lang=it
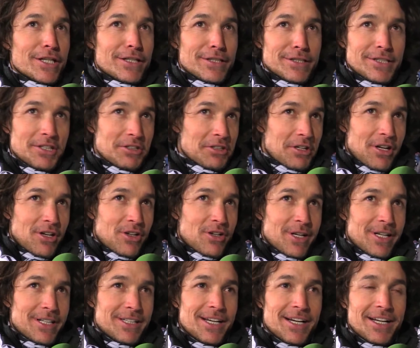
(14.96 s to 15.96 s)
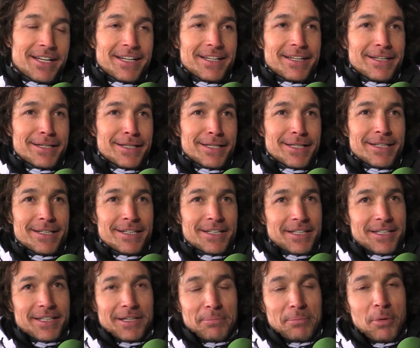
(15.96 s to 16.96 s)
Sì, è una località
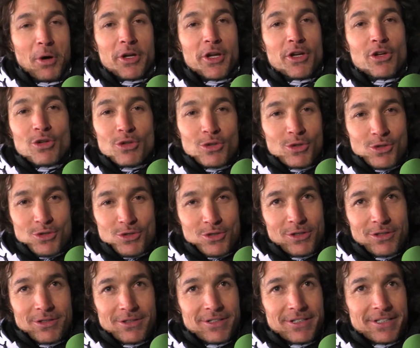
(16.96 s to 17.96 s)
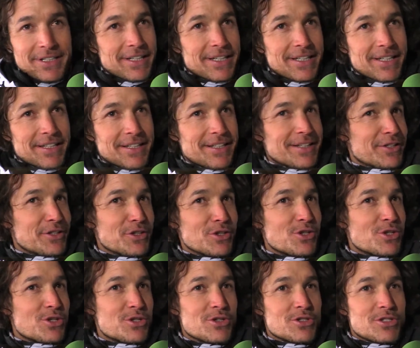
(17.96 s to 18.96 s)
che, che pochi conoscono e io
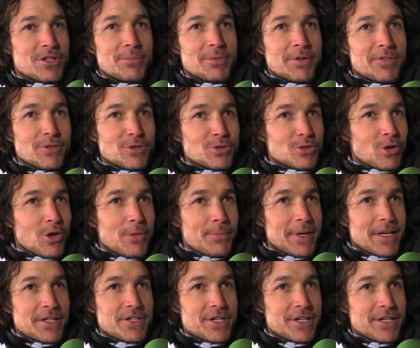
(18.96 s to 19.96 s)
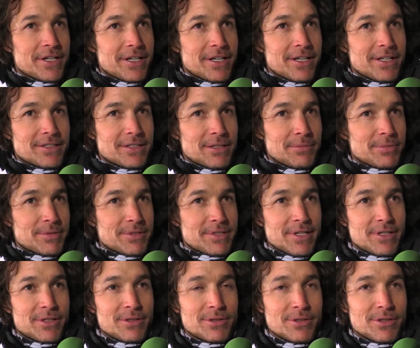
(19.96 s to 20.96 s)
ci sono sempre venuto con piacere, è sempre
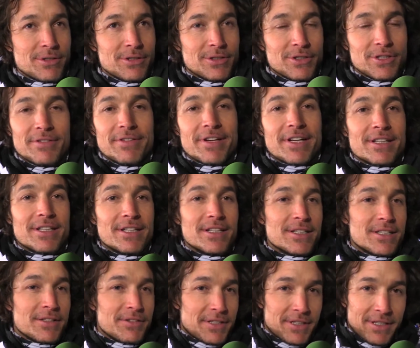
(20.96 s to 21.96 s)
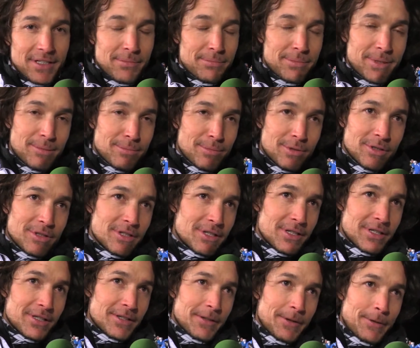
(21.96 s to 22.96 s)
stato divertente venire a
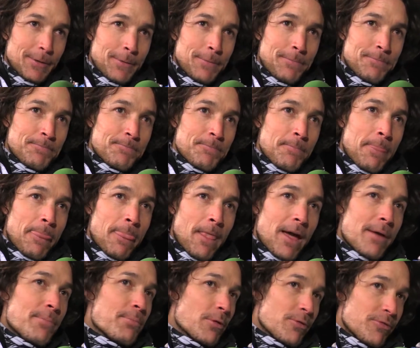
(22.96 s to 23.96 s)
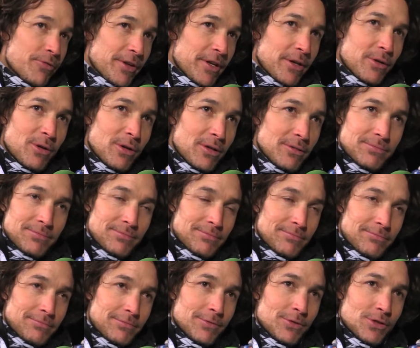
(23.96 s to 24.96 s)
Bielmonte e proficuo mi
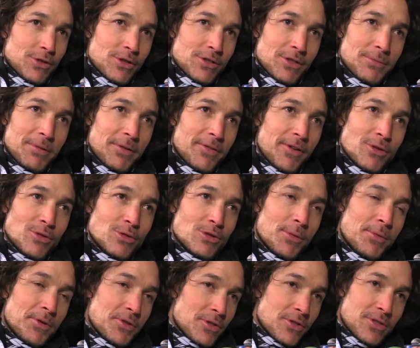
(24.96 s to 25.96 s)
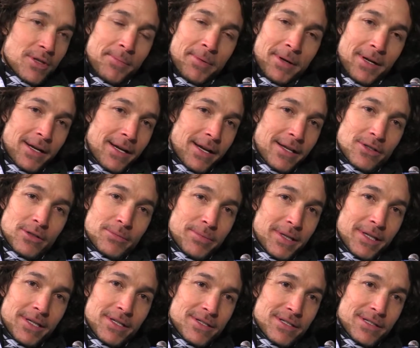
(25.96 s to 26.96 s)
sono sempre venuto, mi sono sempre allenato
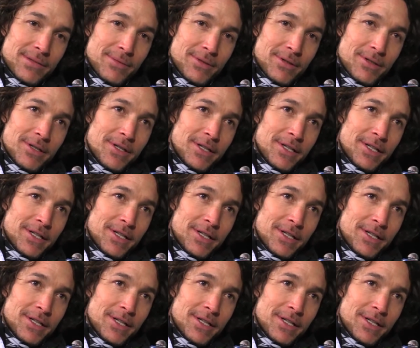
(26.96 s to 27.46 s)
benissimo,